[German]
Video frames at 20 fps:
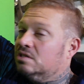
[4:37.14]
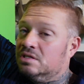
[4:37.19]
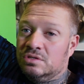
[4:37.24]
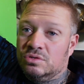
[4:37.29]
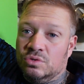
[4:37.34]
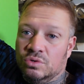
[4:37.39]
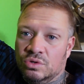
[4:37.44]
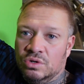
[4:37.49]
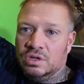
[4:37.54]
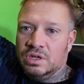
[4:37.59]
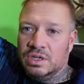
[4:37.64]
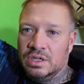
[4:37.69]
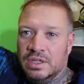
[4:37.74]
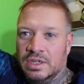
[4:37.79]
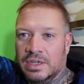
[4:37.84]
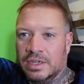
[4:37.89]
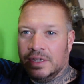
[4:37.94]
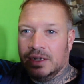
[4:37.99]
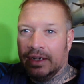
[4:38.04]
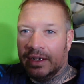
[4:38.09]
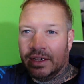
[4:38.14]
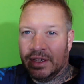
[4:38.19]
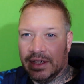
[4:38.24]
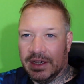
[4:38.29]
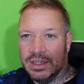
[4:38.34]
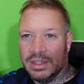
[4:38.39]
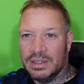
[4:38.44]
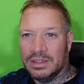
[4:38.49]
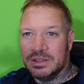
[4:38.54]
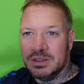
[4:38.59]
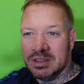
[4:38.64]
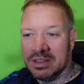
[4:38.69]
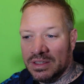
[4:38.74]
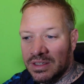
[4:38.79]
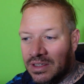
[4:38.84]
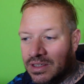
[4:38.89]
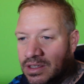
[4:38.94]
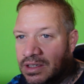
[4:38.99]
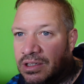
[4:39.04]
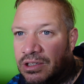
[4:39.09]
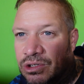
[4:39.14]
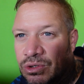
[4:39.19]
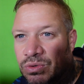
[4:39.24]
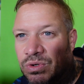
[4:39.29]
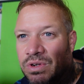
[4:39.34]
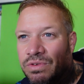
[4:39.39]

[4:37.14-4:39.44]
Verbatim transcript: das hoch. Und dann sitze ich so